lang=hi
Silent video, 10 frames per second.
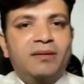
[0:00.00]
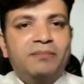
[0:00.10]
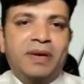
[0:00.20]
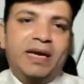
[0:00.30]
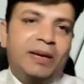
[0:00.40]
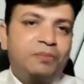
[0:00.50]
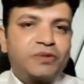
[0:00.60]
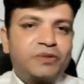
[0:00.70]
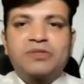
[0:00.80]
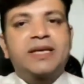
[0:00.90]
मैं आप
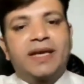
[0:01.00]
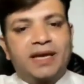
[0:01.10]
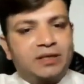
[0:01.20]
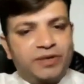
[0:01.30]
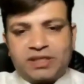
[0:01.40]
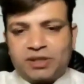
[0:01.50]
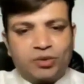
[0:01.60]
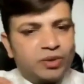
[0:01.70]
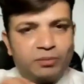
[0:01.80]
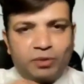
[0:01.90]
सबसे ये रिक्वेस्ट
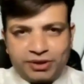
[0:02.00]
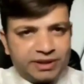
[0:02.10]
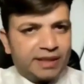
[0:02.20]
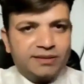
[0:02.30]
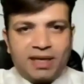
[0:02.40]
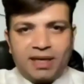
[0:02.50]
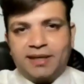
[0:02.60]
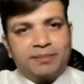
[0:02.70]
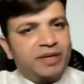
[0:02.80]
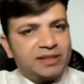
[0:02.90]
करूंगा बहुत शानदार
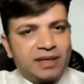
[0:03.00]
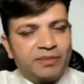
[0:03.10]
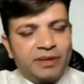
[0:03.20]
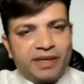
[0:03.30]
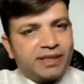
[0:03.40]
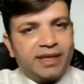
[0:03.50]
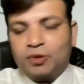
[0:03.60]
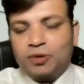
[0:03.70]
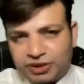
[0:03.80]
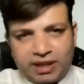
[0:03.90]
लीडर मेरे सामने बैठे हैं
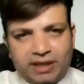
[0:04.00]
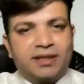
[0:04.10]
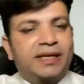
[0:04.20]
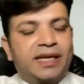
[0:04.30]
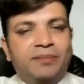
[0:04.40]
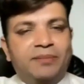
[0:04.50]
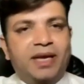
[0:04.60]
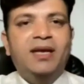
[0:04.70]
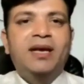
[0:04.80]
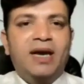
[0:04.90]
बहुत शानदार टीम है
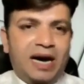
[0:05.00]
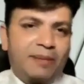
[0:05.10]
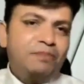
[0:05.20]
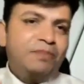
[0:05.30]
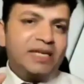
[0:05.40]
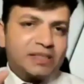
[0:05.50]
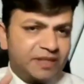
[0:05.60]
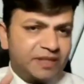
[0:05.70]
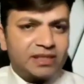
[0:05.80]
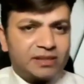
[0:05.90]
आप भी इस
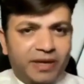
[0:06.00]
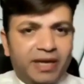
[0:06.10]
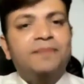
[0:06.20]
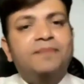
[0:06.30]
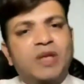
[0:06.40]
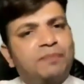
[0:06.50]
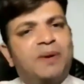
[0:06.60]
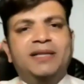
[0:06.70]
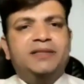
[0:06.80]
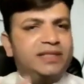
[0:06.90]
बिजनेस में ये
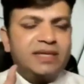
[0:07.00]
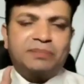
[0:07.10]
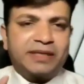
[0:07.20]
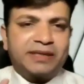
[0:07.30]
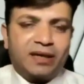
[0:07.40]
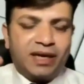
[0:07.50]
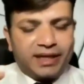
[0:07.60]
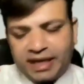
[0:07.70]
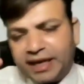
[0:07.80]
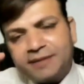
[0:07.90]
पांच चीजें अपने अंदर
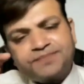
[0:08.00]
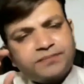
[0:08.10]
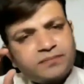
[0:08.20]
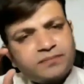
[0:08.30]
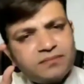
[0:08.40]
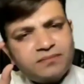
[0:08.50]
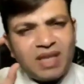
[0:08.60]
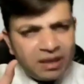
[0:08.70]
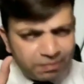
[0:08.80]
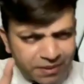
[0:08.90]
लेके आए
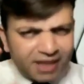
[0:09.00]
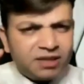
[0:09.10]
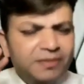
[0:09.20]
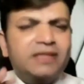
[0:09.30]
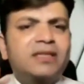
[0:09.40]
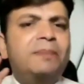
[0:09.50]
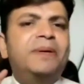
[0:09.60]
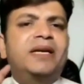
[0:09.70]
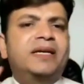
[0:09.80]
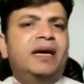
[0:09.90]
प्राथमिकता पे
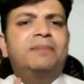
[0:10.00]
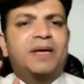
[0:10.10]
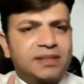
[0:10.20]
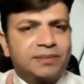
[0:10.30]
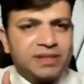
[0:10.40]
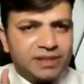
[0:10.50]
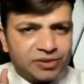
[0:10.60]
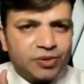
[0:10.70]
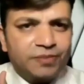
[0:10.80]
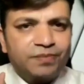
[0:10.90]
रखें आप आरसीएम बिजनेस
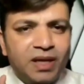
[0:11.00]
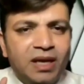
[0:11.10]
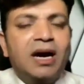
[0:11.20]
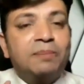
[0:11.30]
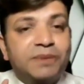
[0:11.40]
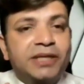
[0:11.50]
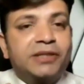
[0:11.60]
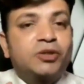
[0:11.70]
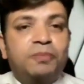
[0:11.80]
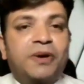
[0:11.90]
को अपनी
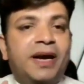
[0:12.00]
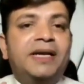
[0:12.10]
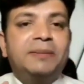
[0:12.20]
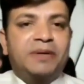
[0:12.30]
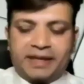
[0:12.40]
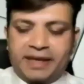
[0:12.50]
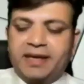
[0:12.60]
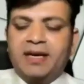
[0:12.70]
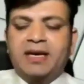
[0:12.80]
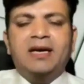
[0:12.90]
टॉप प्रायोरिटी पे रखें
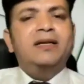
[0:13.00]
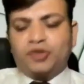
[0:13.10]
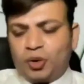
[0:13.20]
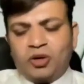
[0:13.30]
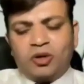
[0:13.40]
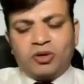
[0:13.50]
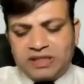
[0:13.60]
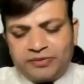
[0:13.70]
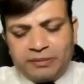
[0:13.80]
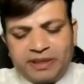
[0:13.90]
जो लोग
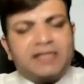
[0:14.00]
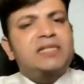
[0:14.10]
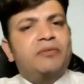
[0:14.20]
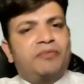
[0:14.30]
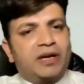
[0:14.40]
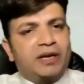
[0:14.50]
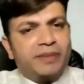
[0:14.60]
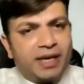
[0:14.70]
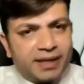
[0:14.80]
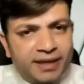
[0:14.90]
जीवन में किसी भी फील्ड में
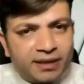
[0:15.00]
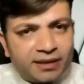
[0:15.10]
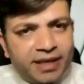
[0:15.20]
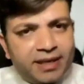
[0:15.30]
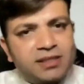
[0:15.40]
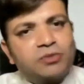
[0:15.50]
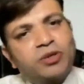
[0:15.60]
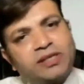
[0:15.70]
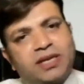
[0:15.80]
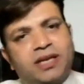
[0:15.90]
आगे निकलते हैं ना सर वो
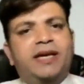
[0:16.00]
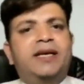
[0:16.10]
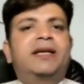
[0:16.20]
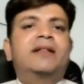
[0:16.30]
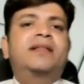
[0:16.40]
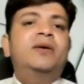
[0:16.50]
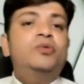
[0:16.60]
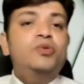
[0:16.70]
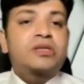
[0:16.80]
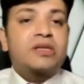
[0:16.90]
इसलिए आगे निकलते हैं
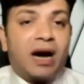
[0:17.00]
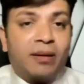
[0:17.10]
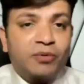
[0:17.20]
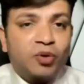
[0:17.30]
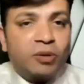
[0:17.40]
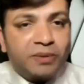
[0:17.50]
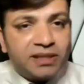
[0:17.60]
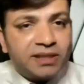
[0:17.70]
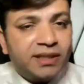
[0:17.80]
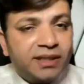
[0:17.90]
उस काम को अपनी
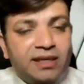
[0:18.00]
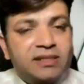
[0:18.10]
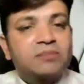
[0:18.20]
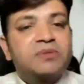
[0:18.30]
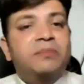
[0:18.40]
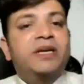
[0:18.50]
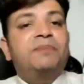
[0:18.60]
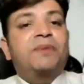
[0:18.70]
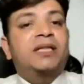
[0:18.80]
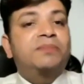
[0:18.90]
जिंदगी की सबसे बड़ी
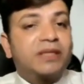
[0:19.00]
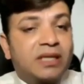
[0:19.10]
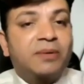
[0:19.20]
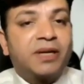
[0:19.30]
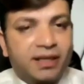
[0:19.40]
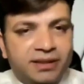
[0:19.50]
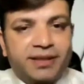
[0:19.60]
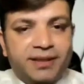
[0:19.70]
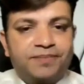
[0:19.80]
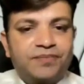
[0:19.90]
प्राथमिकता बनाते हैं
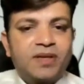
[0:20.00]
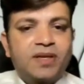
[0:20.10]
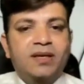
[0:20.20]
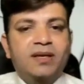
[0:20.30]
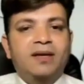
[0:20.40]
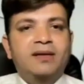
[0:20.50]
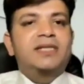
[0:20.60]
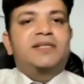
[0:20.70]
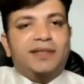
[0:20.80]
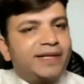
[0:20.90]

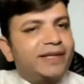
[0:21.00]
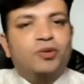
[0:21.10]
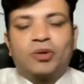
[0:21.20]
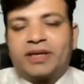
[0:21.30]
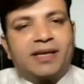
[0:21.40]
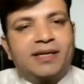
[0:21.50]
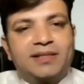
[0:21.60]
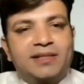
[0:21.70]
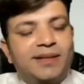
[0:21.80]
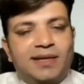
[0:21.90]
सचिन तेंदुलकर के लिए
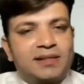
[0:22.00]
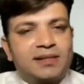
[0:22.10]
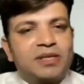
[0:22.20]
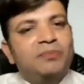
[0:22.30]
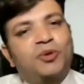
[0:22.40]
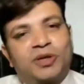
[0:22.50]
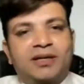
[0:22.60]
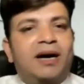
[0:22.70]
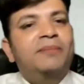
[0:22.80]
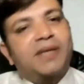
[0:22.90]
जिंदगी का सबसे इंपॉर्टेंट
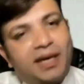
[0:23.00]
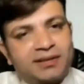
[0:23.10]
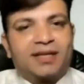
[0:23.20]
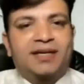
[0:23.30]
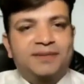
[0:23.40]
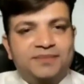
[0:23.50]
काम क्या था